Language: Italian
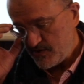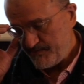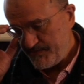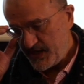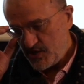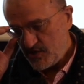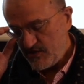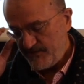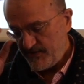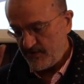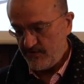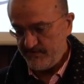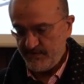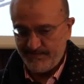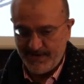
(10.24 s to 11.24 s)

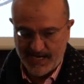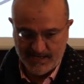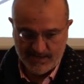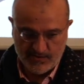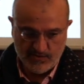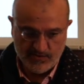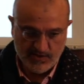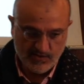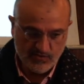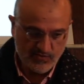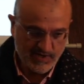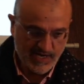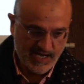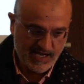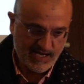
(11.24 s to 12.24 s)
specifico vi parlo di
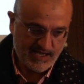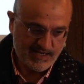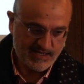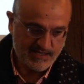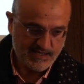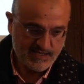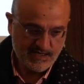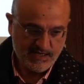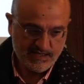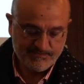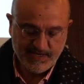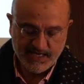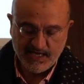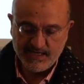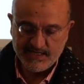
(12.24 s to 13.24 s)
una eh,
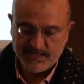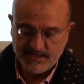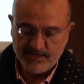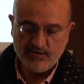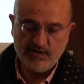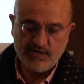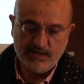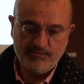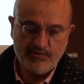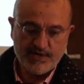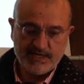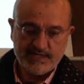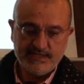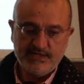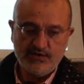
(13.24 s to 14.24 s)
esperienza di
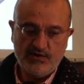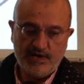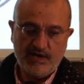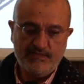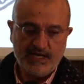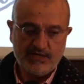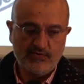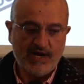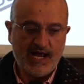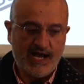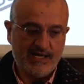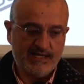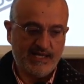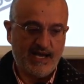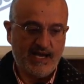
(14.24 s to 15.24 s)
collaborazione
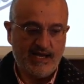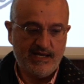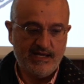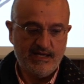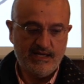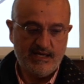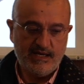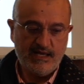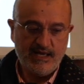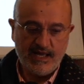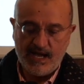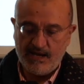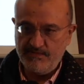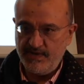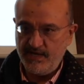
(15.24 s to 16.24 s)
maturata eh, in
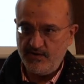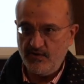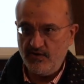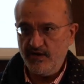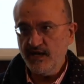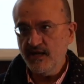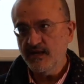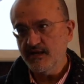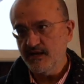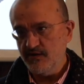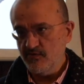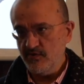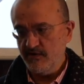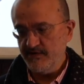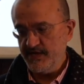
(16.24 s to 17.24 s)
ambito
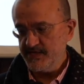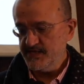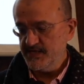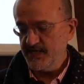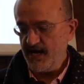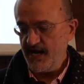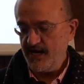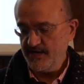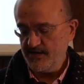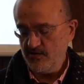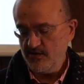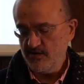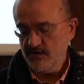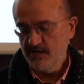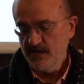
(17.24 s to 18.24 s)

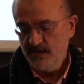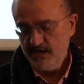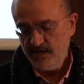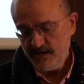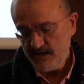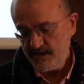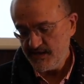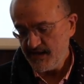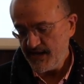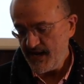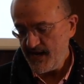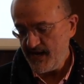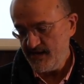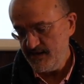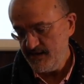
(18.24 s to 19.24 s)
interuniversitario eh,
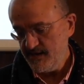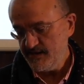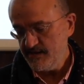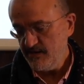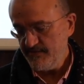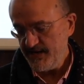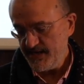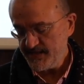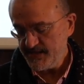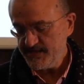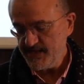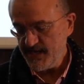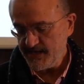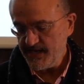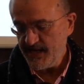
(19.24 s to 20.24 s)
tra eh,
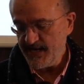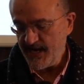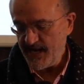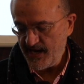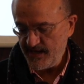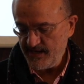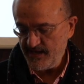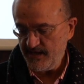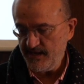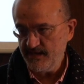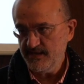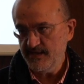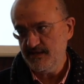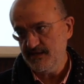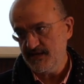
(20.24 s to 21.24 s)
diversi atenei
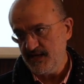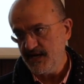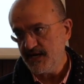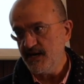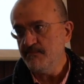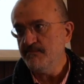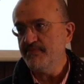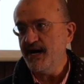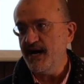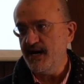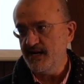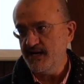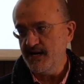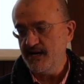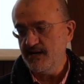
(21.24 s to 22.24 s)
della
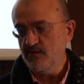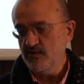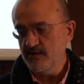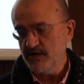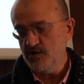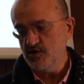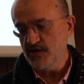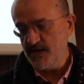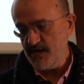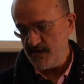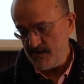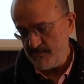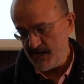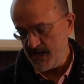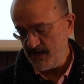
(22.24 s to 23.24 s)
Campania
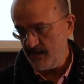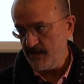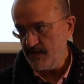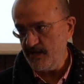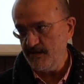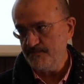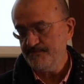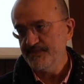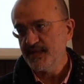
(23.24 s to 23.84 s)
originariamente,